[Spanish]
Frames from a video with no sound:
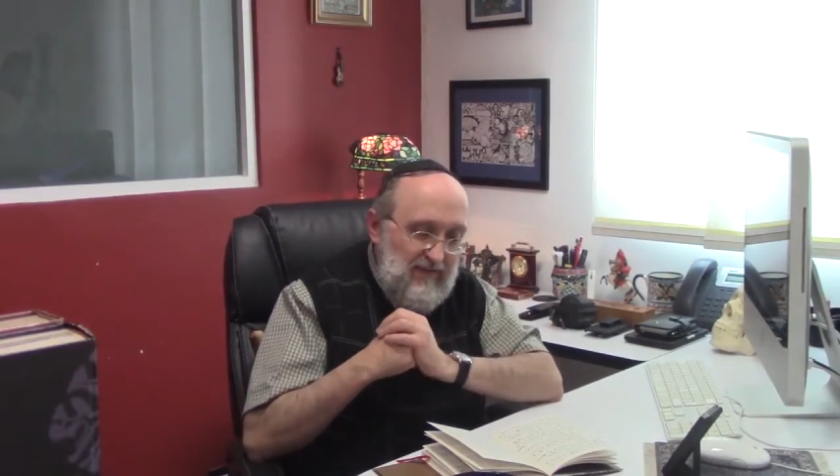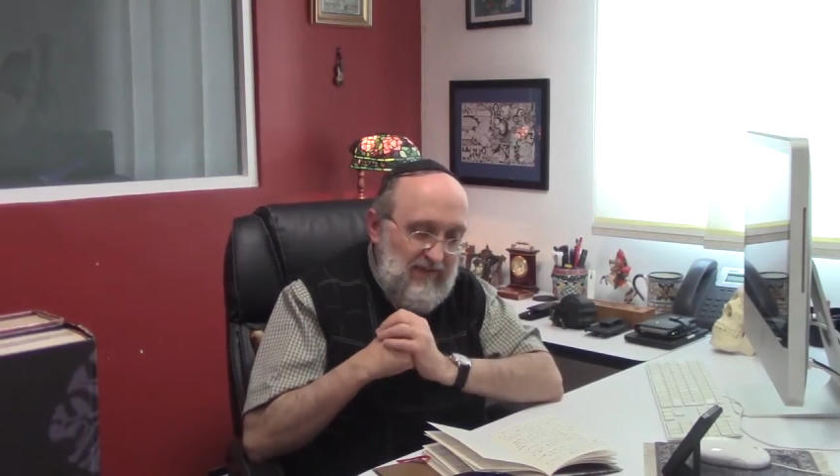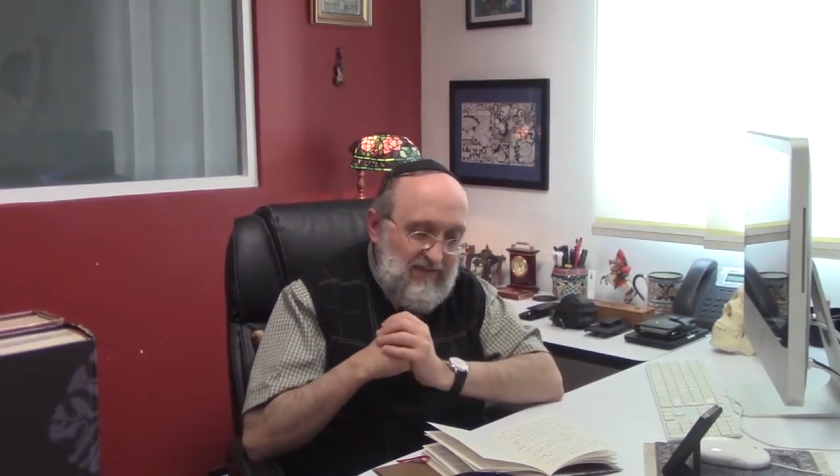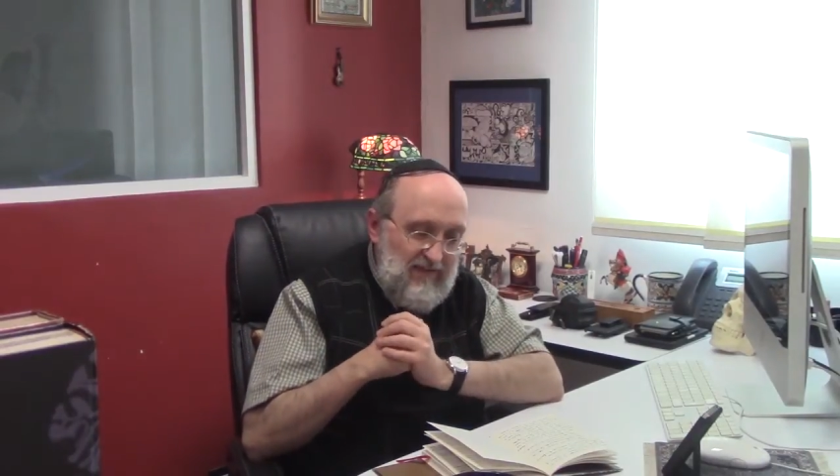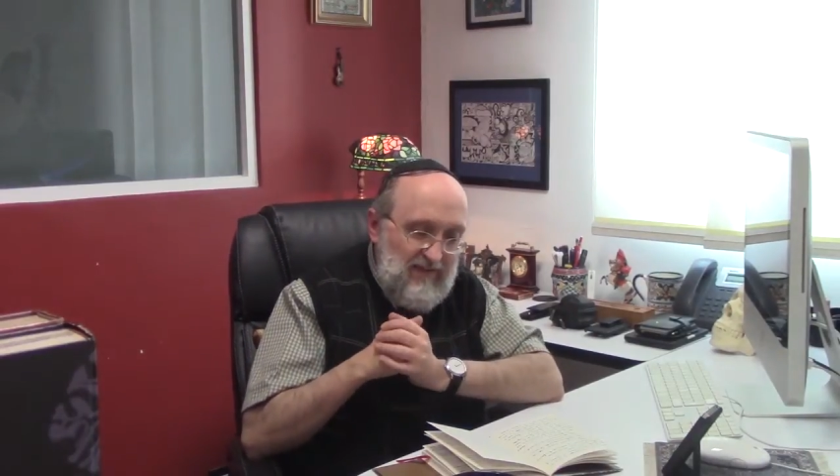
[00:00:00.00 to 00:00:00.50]

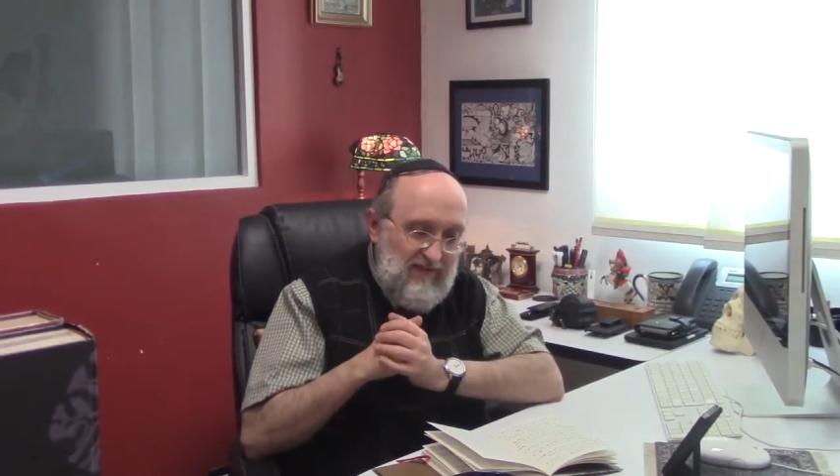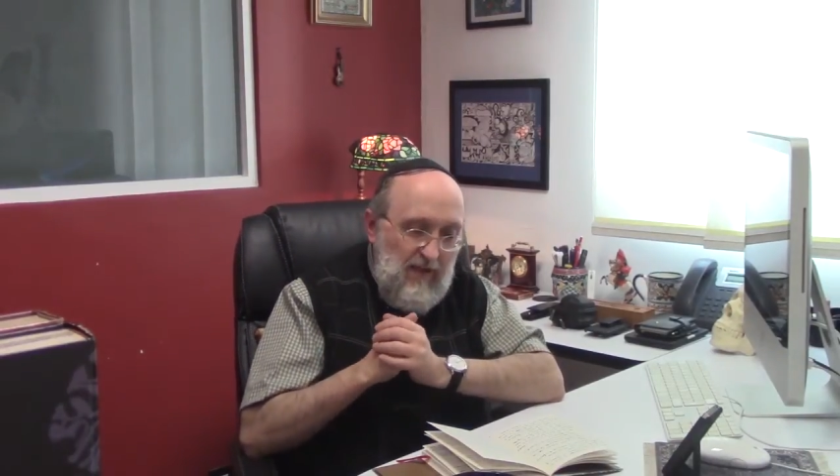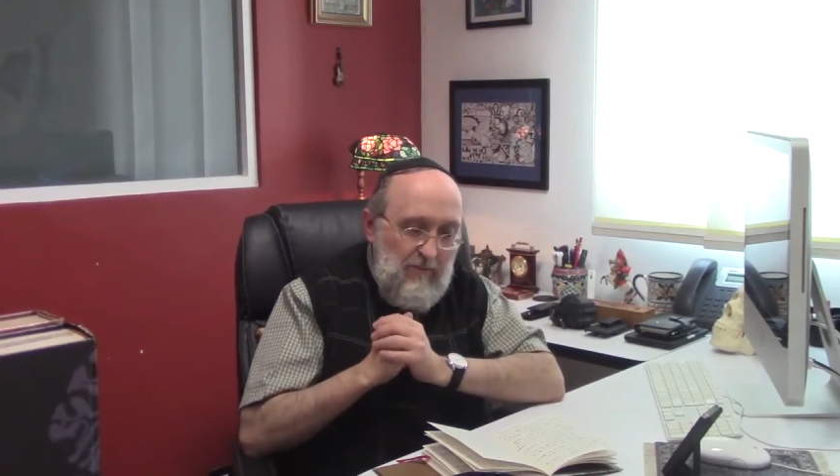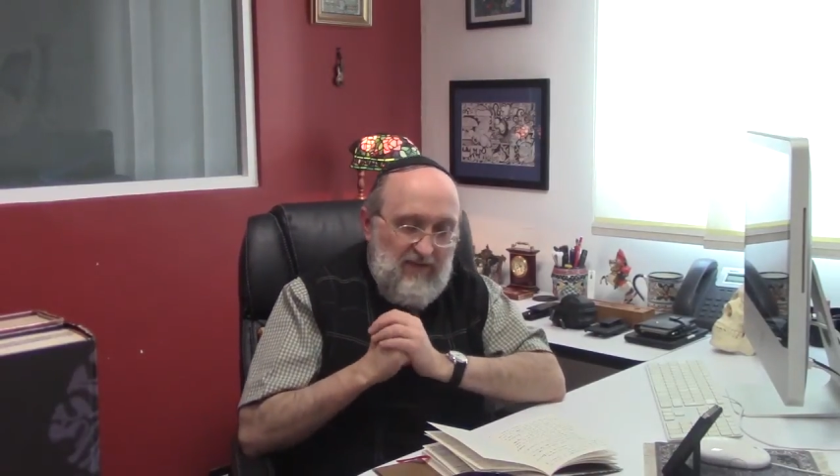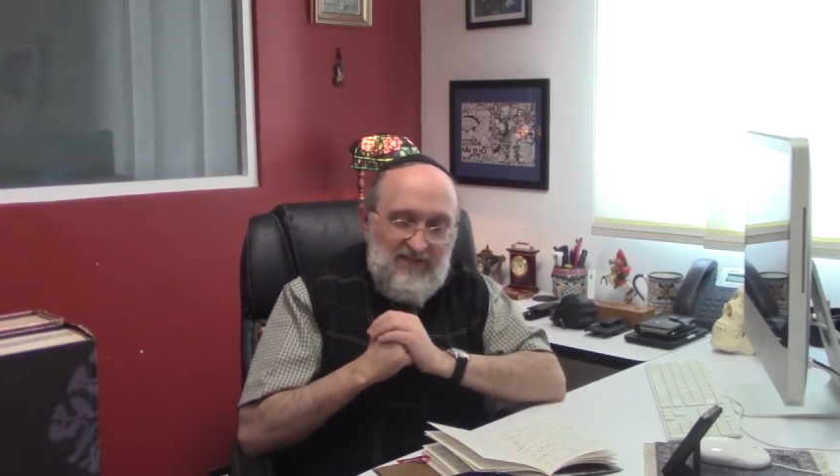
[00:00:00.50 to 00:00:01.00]
ideas que es
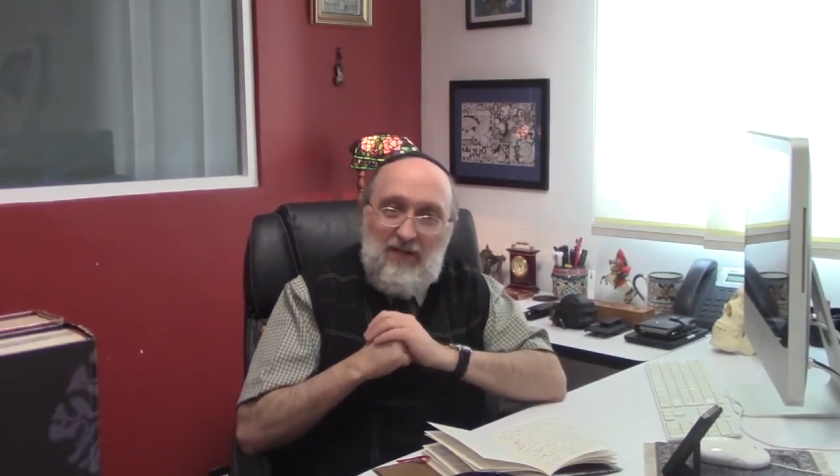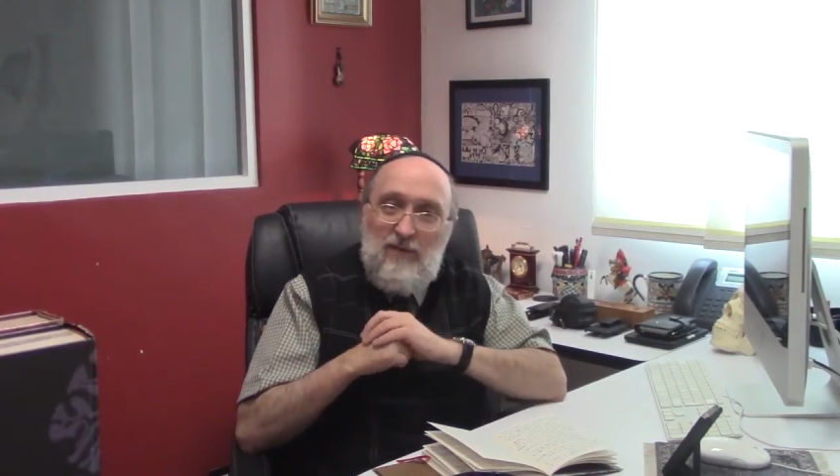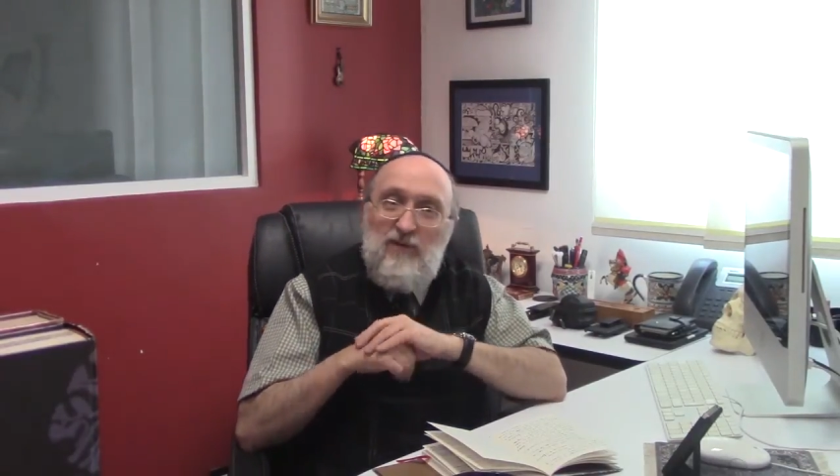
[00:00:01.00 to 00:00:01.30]
Pasarav